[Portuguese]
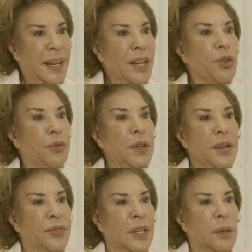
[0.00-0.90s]
é de
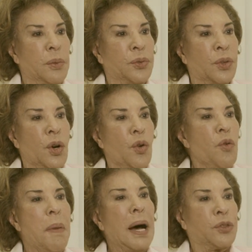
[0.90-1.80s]
oferecermos
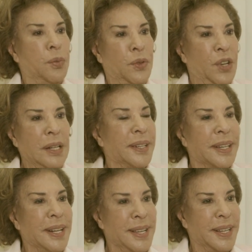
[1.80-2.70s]
o máximo de
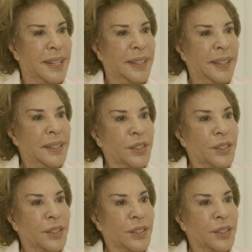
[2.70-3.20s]
alegria,